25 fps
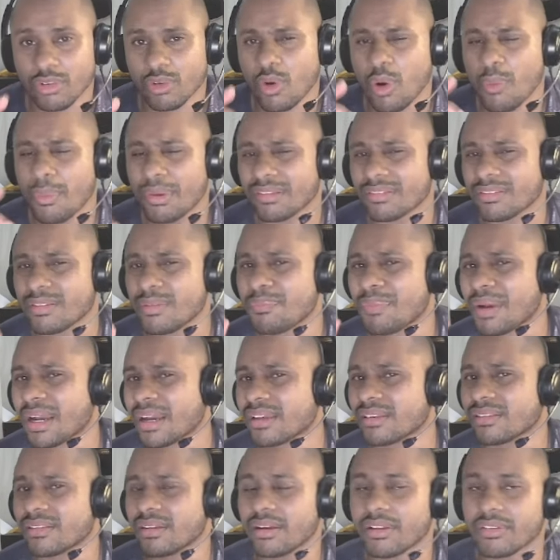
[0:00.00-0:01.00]
Como assim
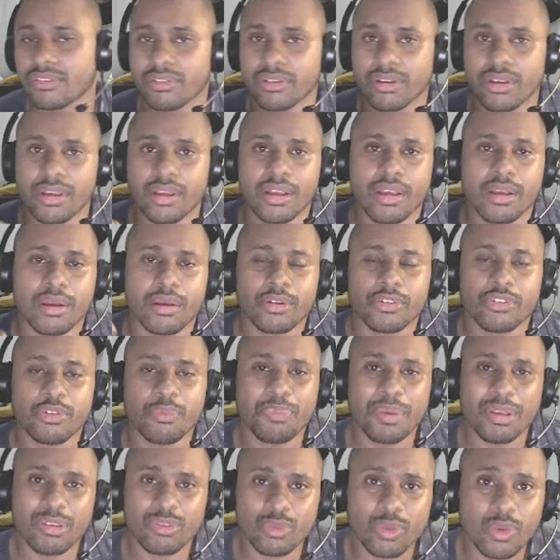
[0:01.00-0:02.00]
impactantes De
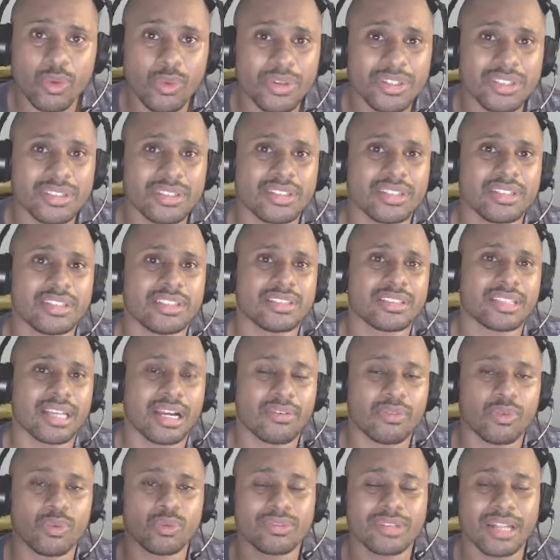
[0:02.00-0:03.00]
pessoas que
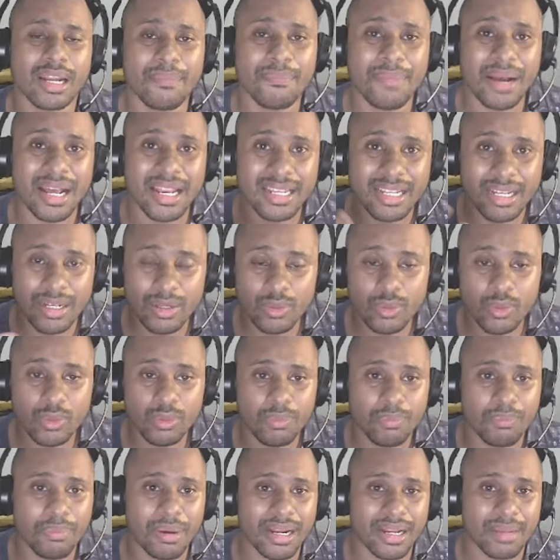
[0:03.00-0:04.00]
estavam trabalhando
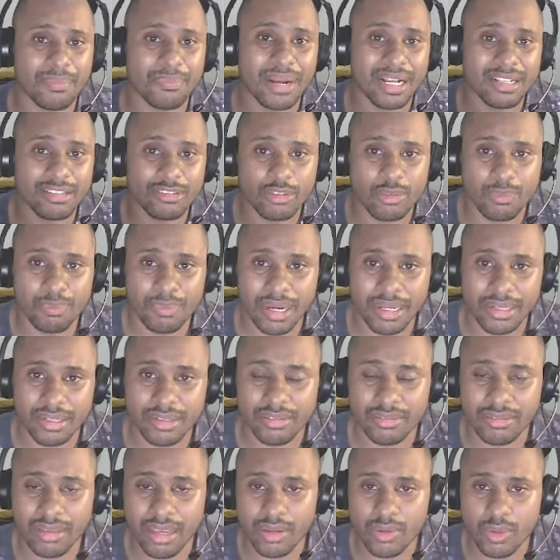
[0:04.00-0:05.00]
para participar
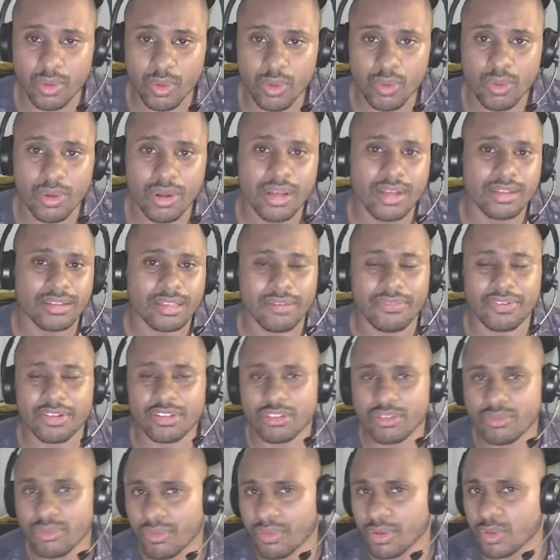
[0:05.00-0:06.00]
desse I.O., estava
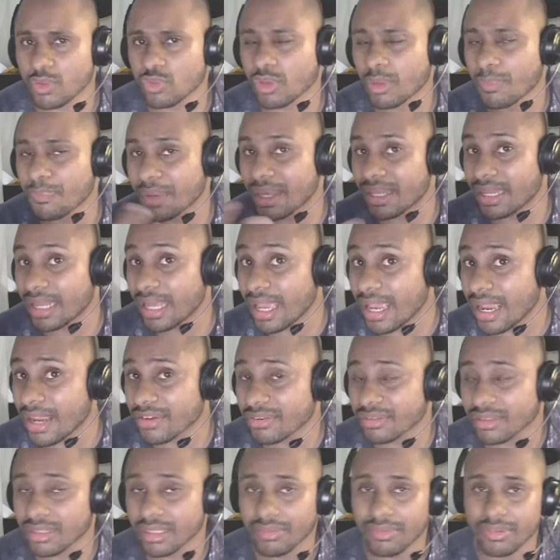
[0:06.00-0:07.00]
desenvolvendo sua
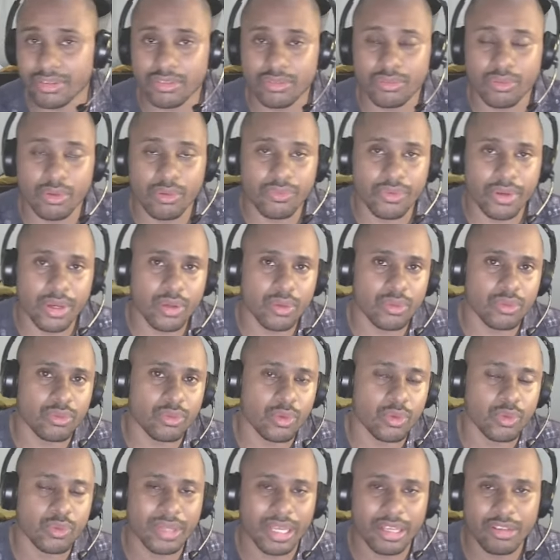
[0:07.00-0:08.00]
palestra, estava desenvolvendo
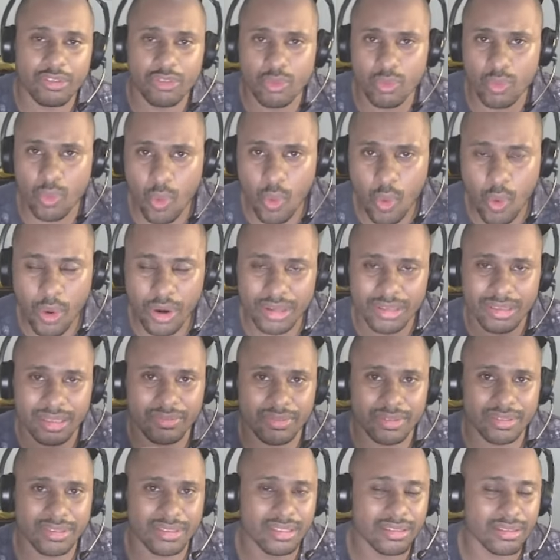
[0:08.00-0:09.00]
seu network,
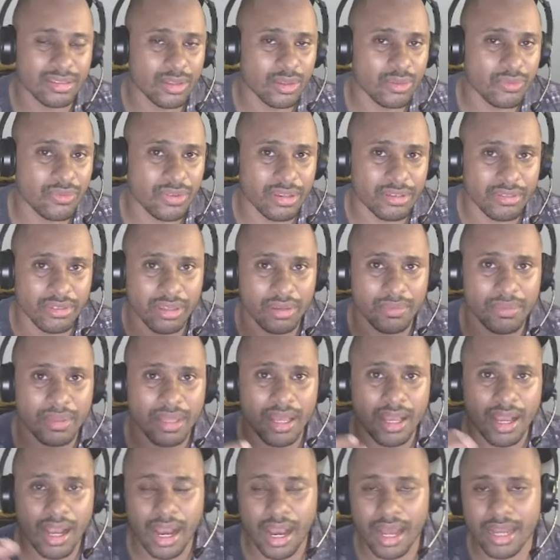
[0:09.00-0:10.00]
estava tentando fazer
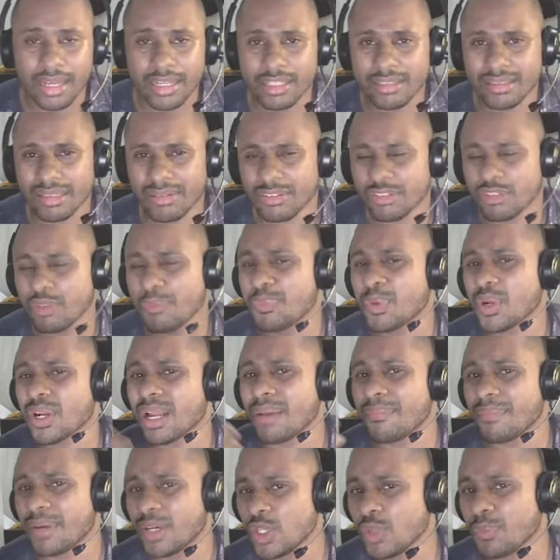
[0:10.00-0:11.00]
ali, estava se
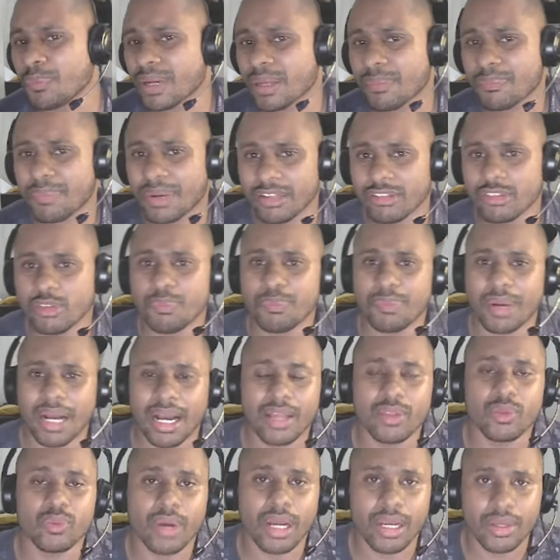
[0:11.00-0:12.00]
programando para
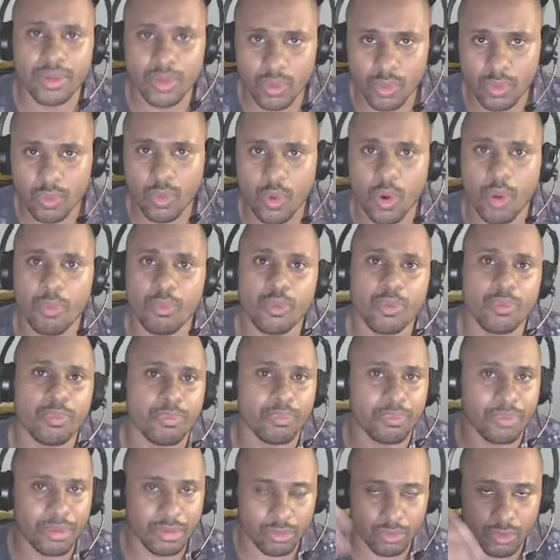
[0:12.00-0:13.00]
participar do I.O., como
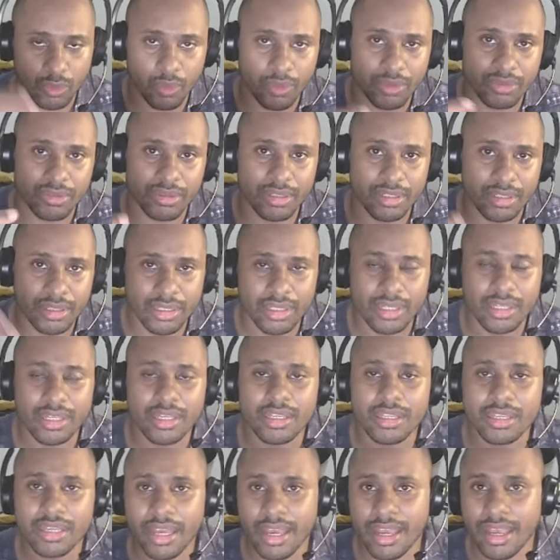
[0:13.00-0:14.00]
pessoas ali
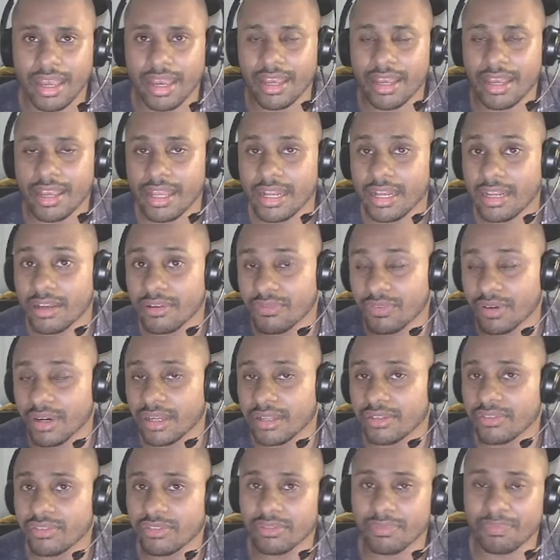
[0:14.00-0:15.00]
é,
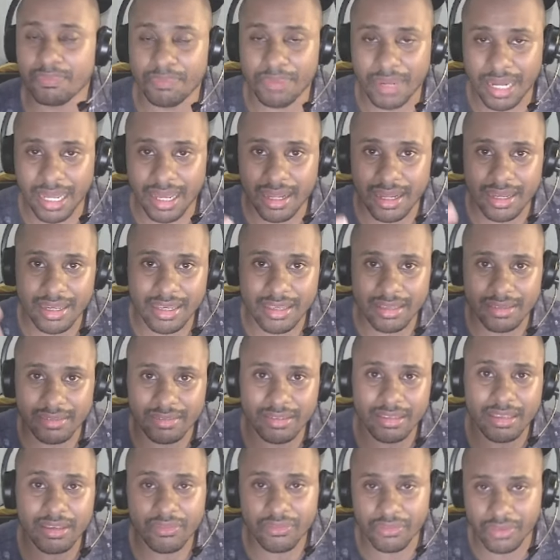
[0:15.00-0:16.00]
relevantes para
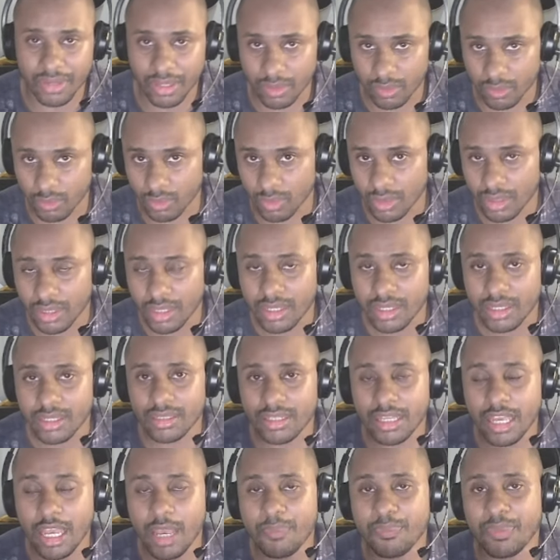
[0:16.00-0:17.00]
esse evento e
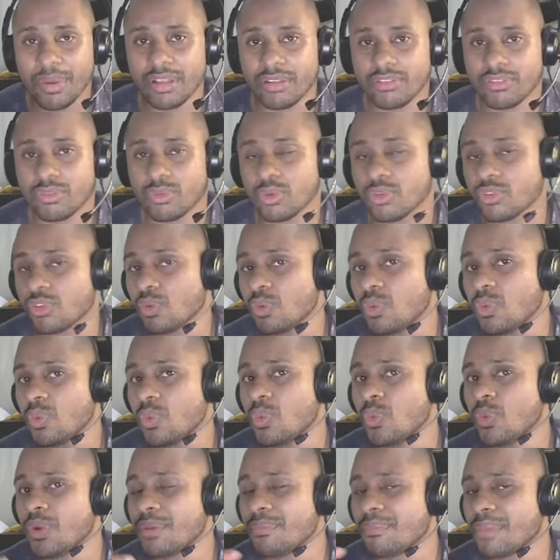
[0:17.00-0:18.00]
de repente surgiu
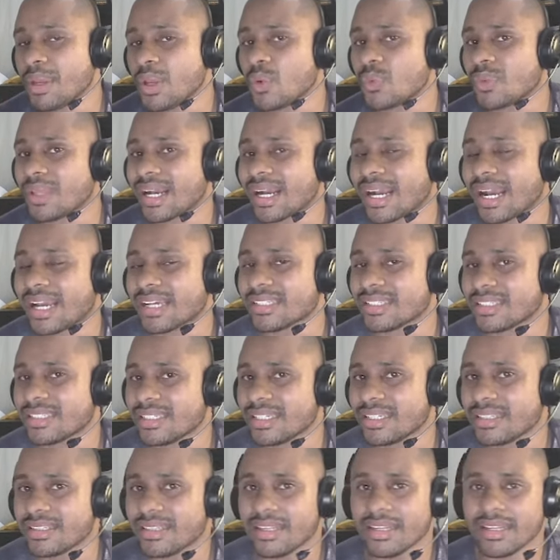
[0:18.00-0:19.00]
um e-mail na
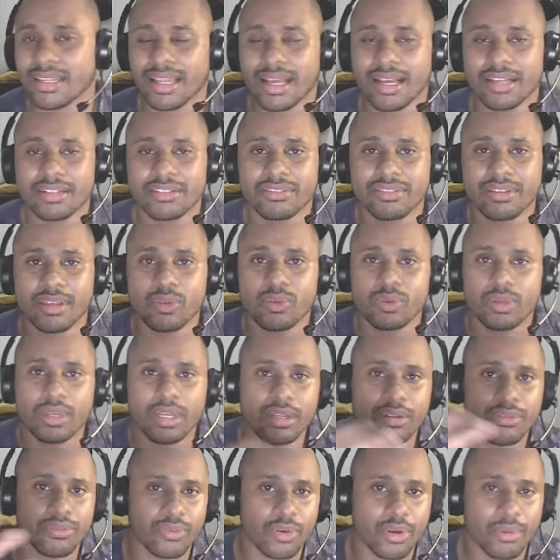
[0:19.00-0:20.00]
caixinha dele lá dizendo que
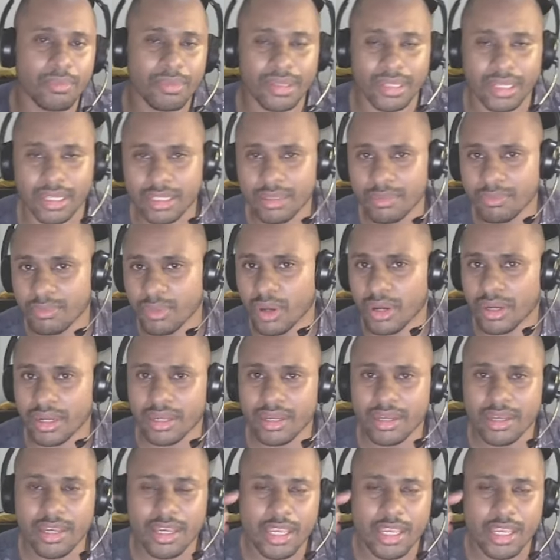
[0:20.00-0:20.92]
ele foi mandado embora.